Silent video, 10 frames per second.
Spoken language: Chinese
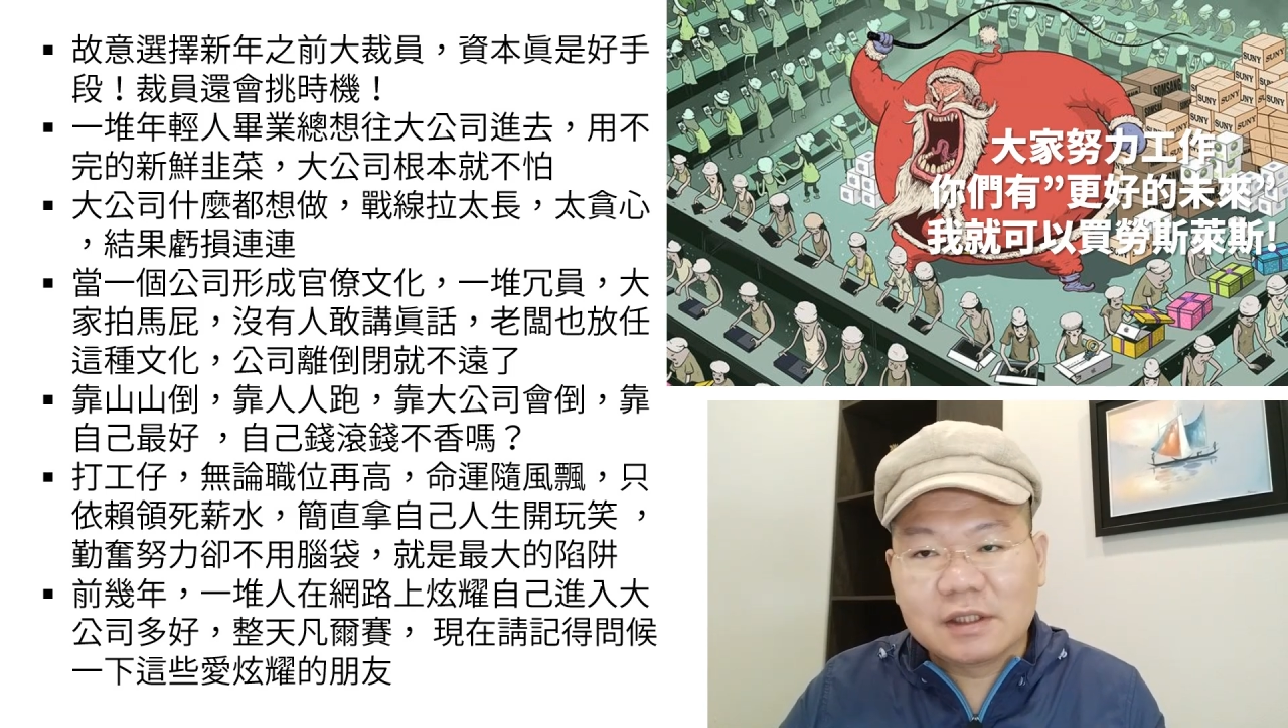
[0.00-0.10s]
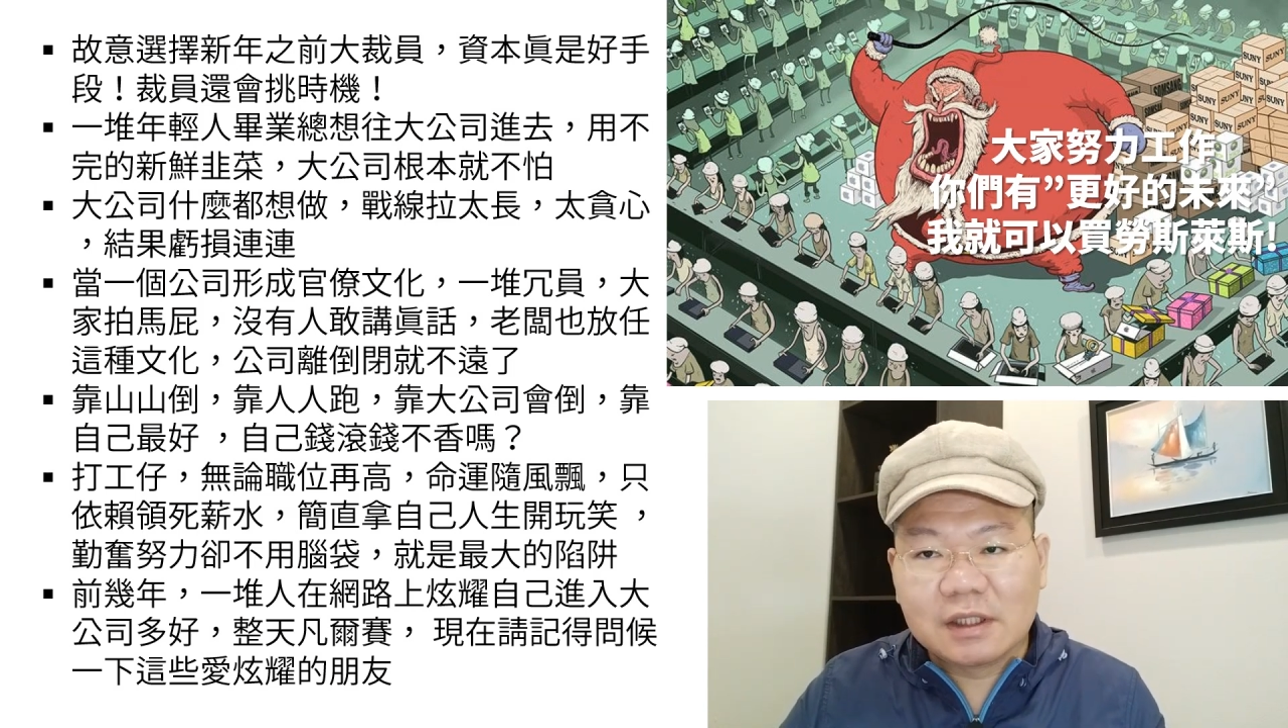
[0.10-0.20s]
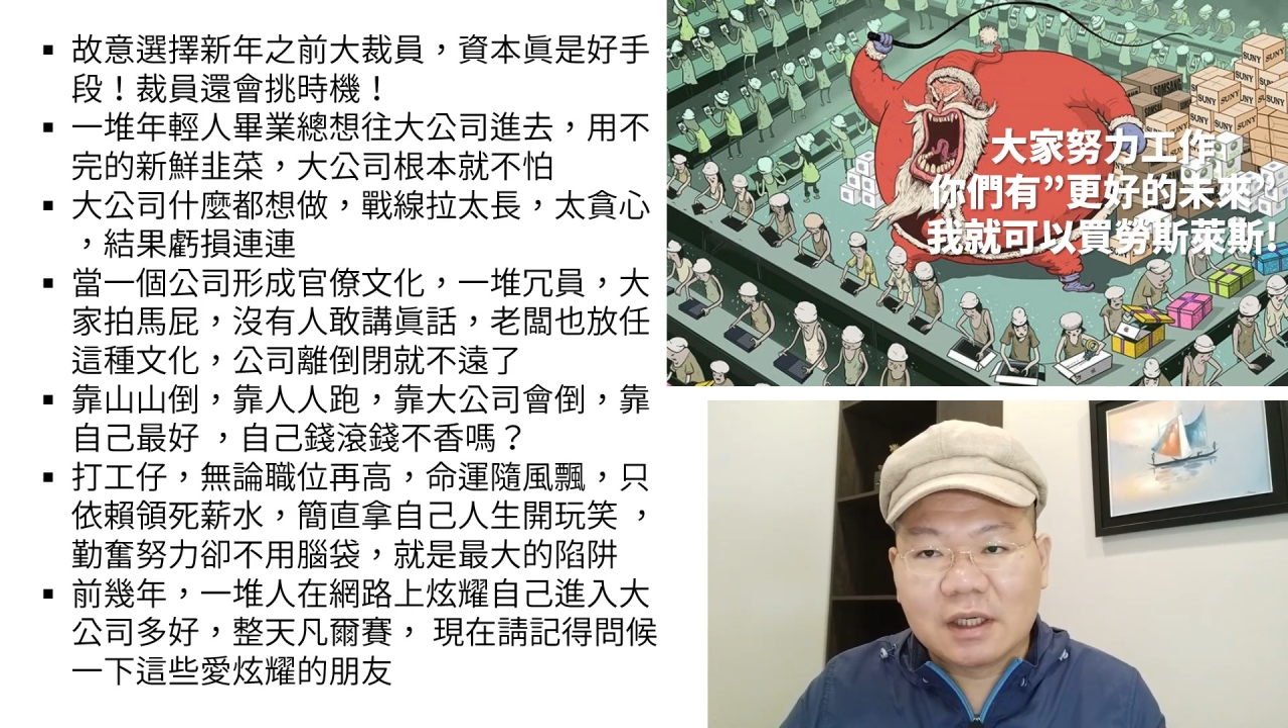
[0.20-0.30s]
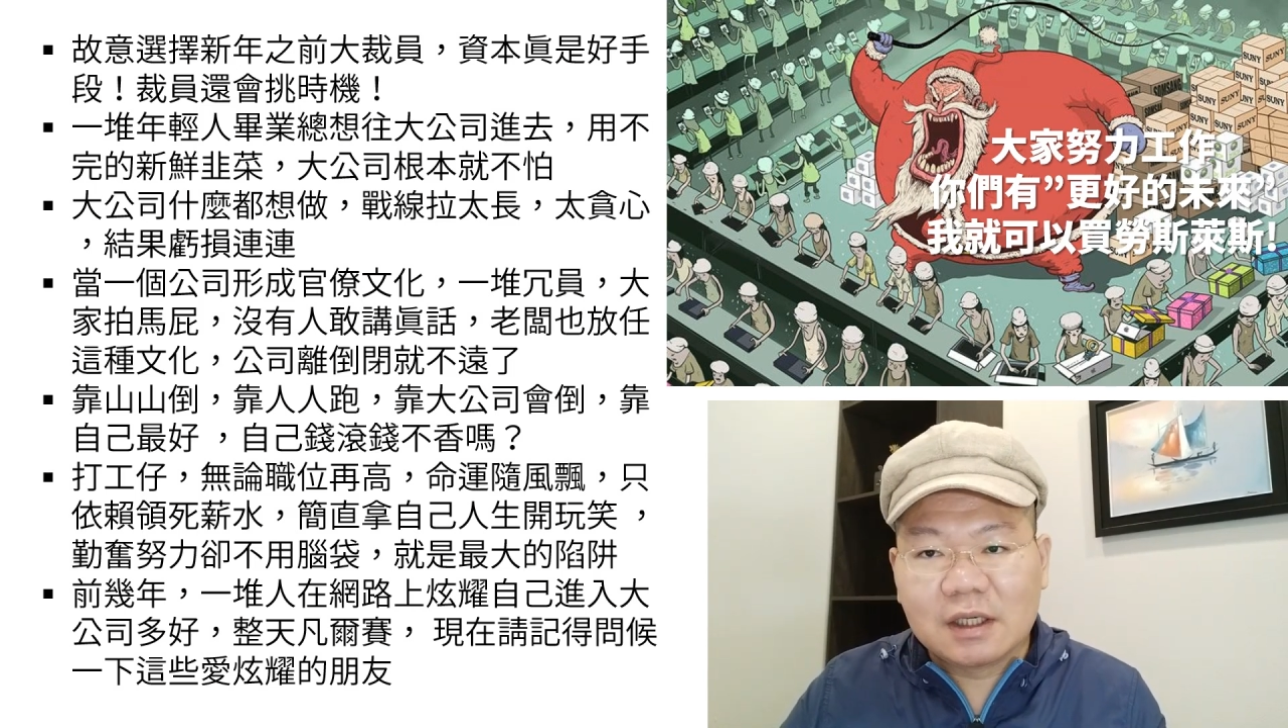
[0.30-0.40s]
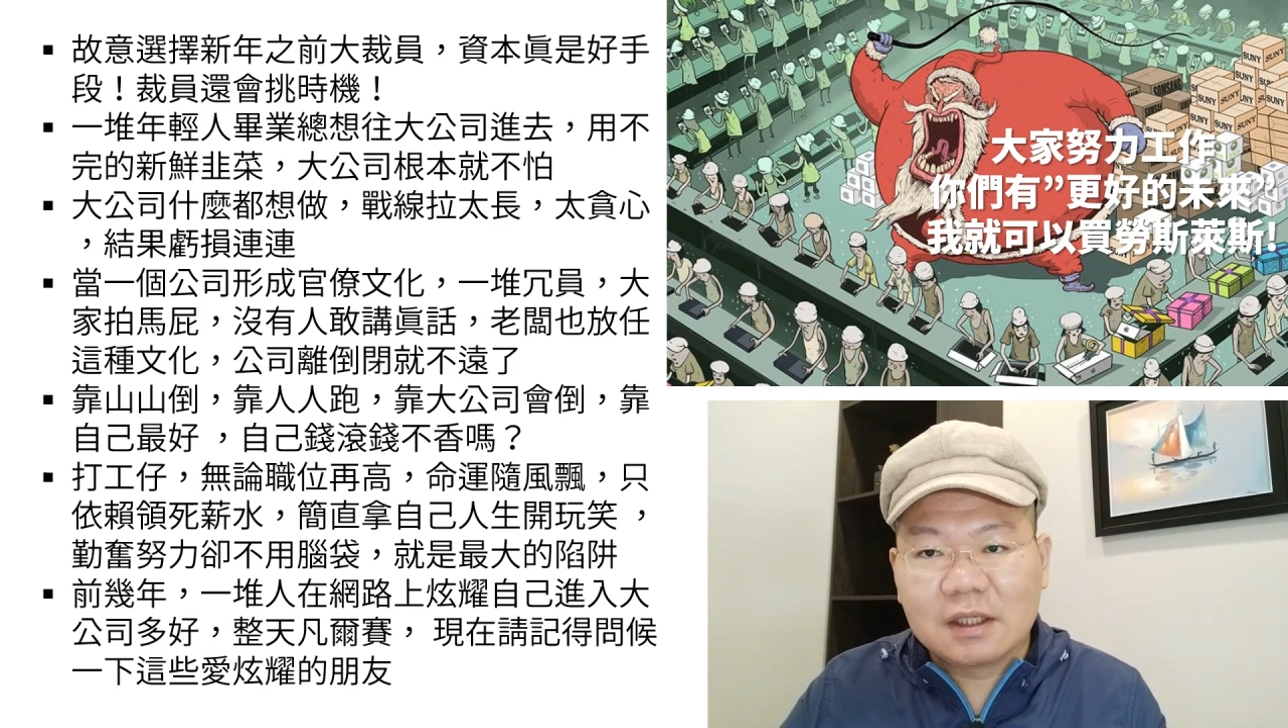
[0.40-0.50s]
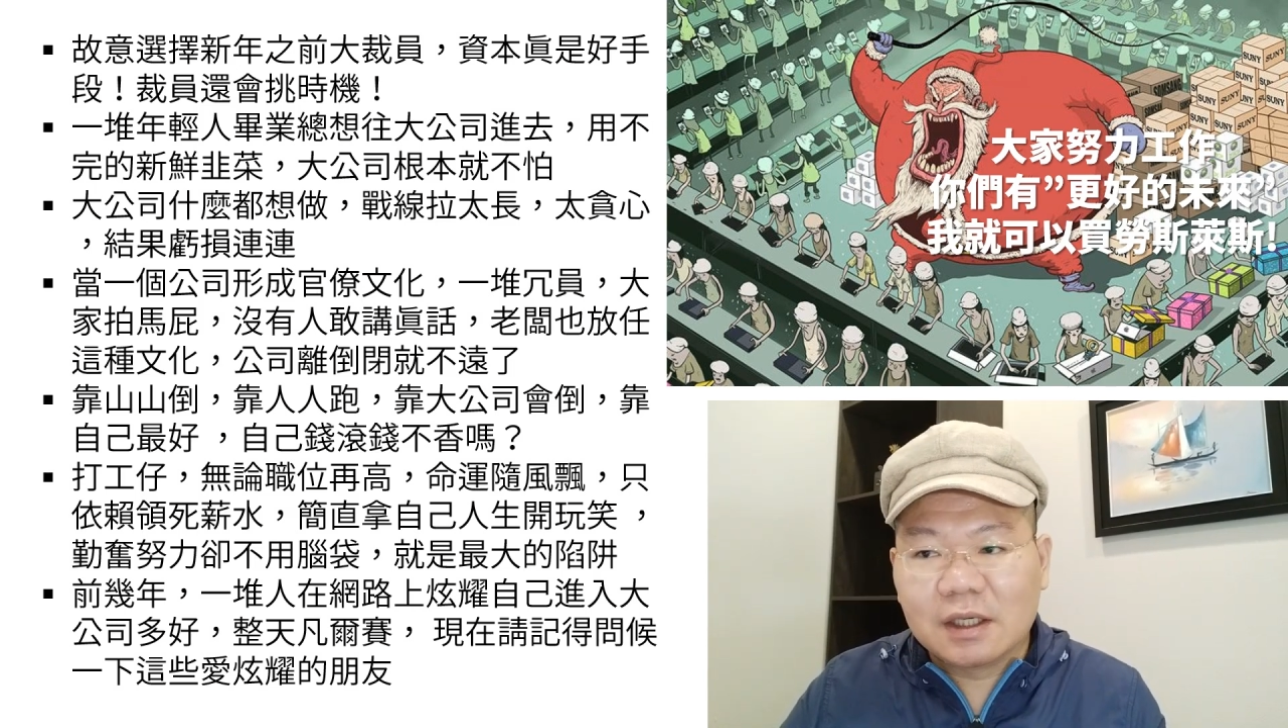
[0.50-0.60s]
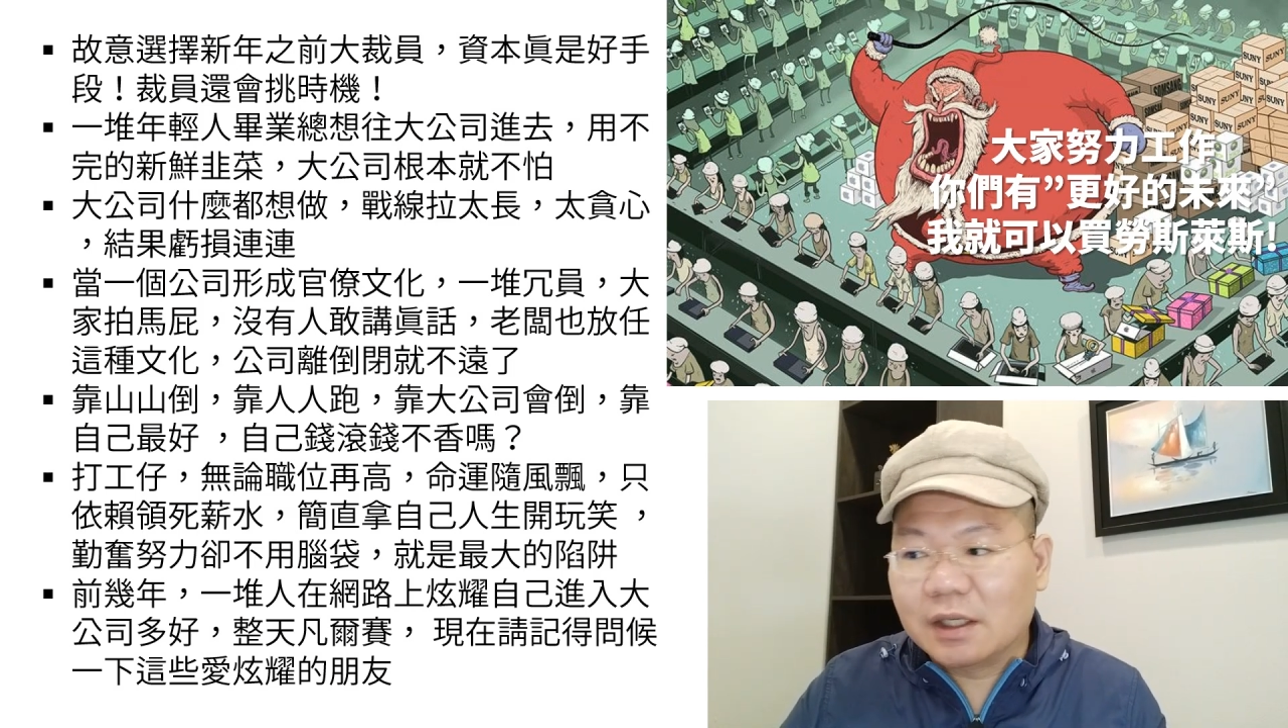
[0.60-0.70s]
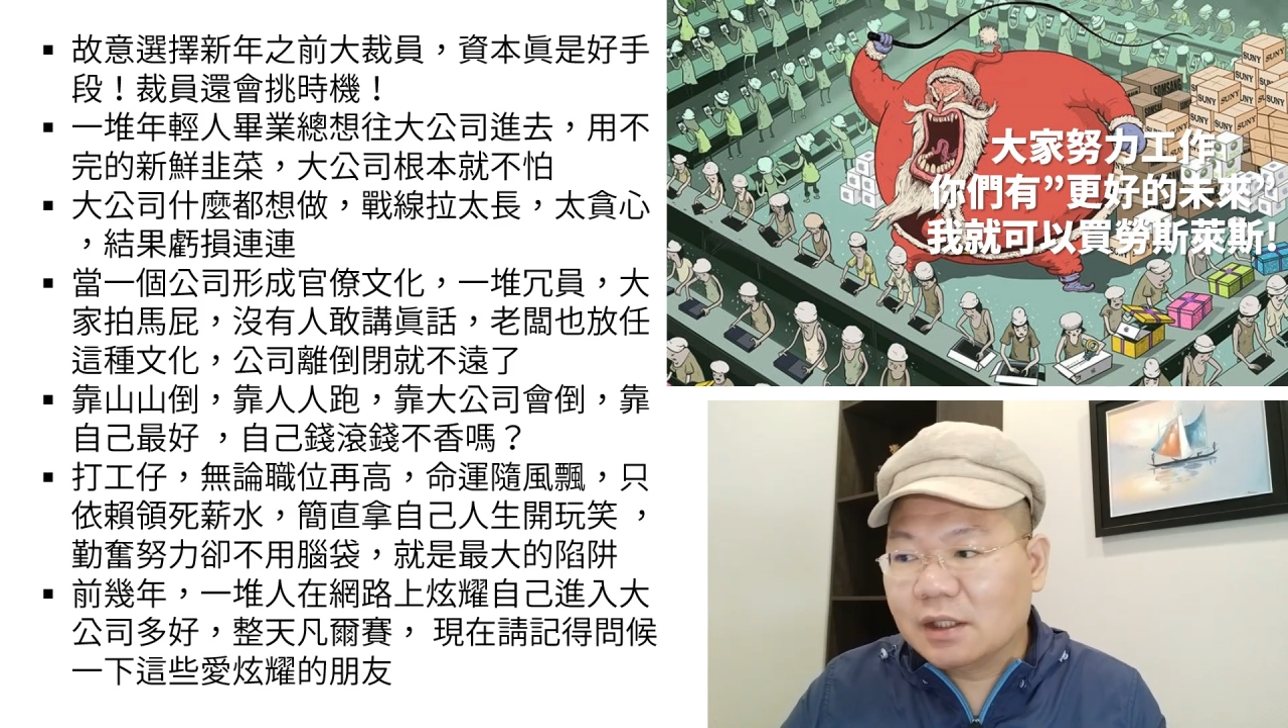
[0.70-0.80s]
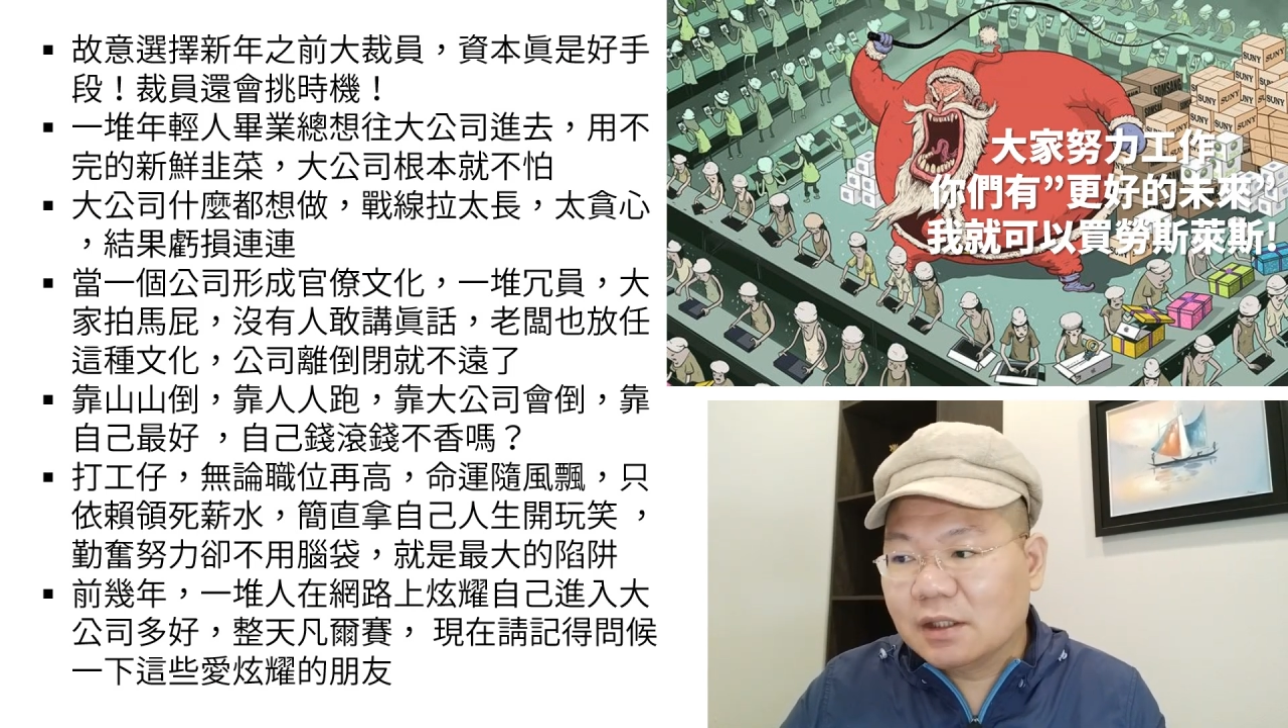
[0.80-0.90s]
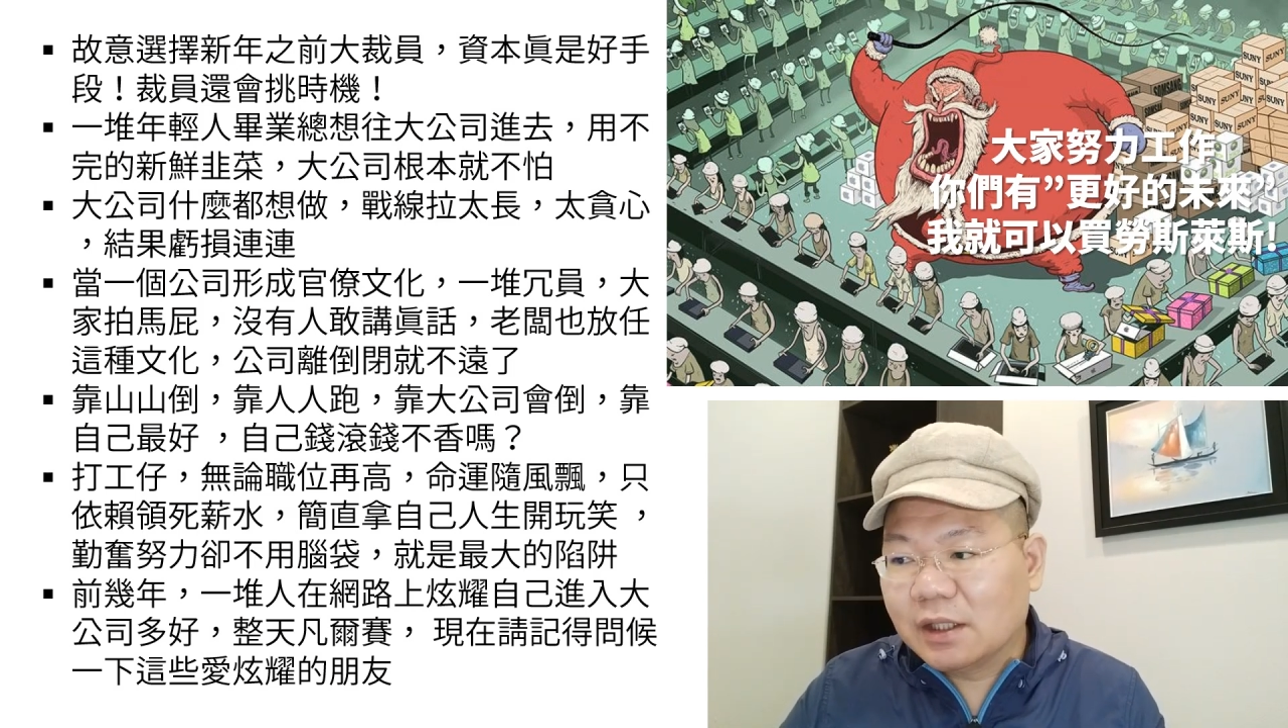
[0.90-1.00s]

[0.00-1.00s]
前啊，哎，